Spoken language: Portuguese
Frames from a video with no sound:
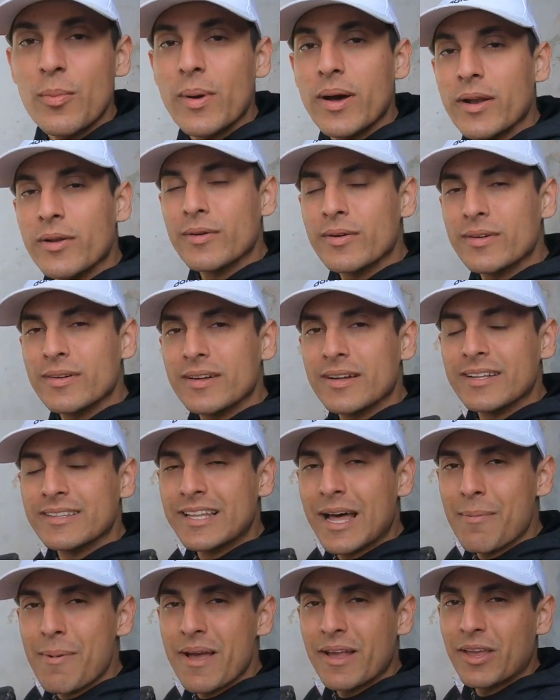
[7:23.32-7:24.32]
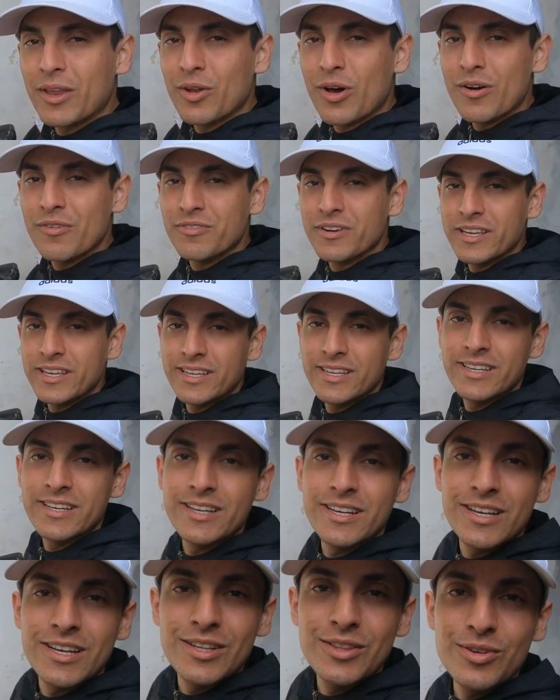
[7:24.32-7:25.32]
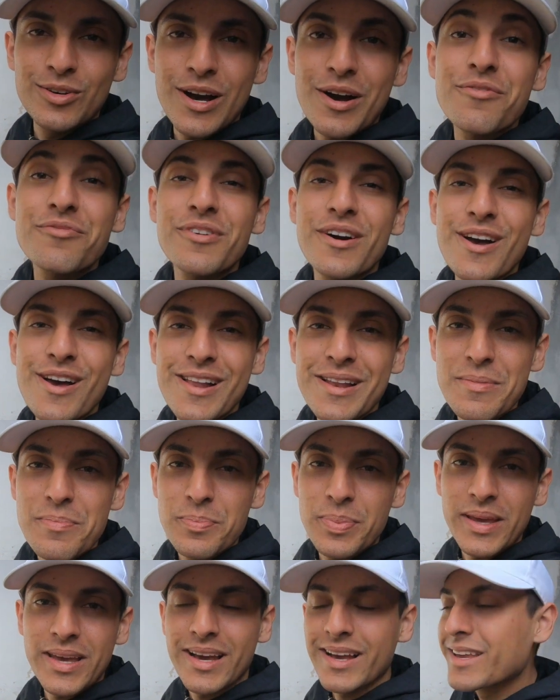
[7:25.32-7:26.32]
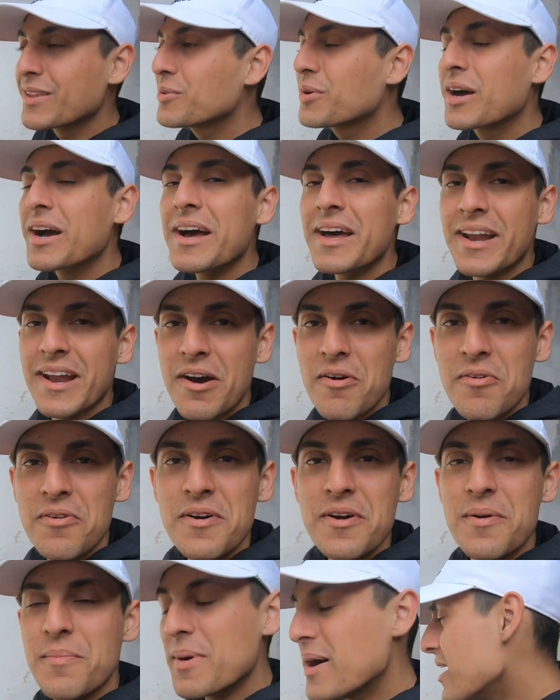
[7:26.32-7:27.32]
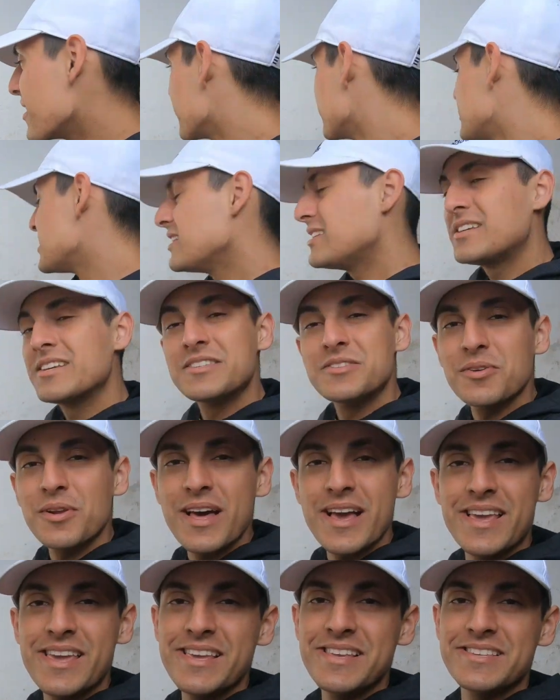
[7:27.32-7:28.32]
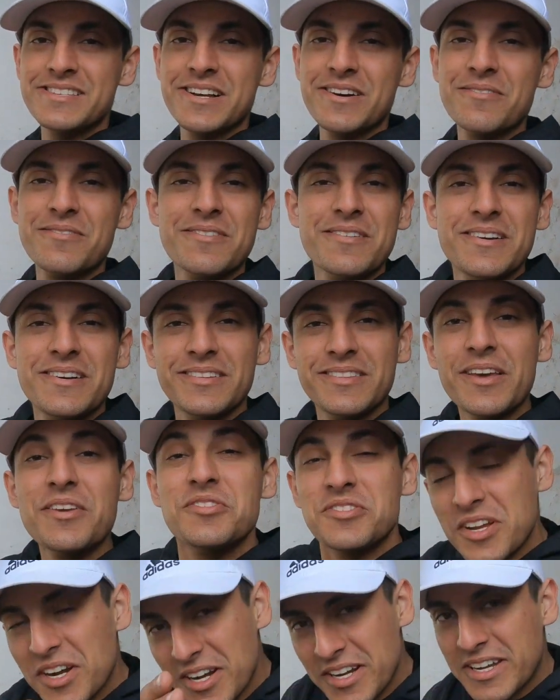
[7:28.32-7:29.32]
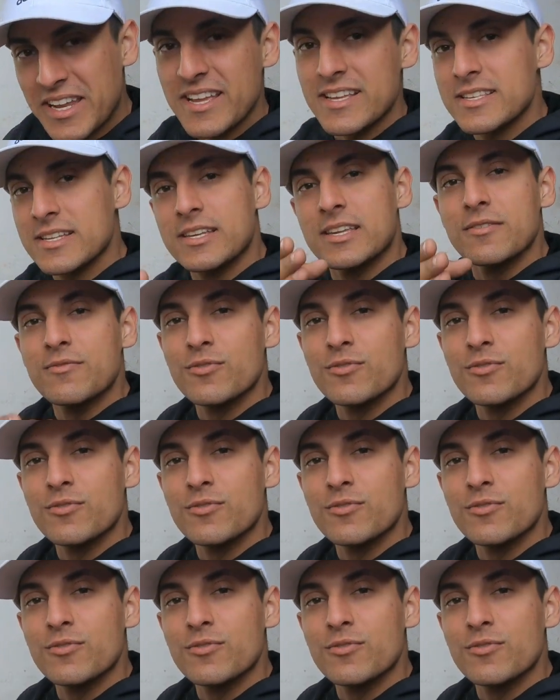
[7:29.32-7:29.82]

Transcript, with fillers: mano, da bike nova aí? do Rafael LP aqui do canal. Mano, deixa seu likezão. Tenho certeza que